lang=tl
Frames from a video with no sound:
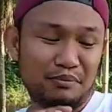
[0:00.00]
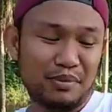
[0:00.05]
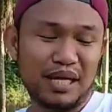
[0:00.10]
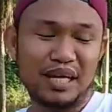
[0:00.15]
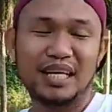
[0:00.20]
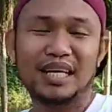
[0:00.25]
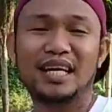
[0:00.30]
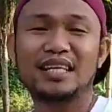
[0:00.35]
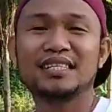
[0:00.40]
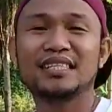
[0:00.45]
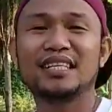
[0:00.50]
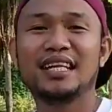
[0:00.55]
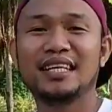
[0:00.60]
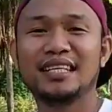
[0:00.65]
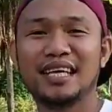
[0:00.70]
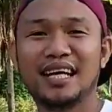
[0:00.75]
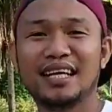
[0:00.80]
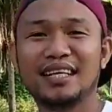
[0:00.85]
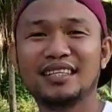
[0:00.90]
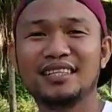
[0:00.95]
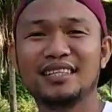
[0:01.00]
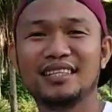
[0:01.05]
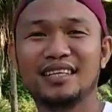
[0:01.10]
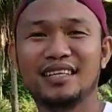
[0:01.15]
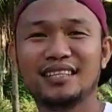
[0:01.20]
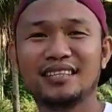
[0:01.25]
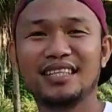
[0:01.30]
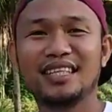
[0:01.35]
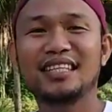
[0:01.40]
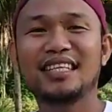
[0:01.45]
pareha sila ng
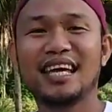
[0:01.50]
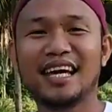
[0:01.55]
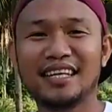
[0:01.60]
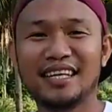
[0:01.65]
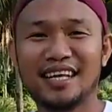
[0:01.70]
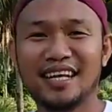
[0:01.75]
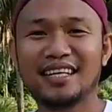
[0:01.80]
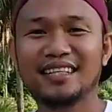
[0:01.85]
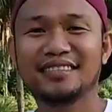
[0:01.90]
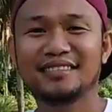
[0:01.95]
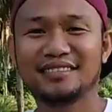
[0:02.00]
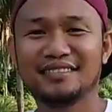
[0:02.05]
linyada.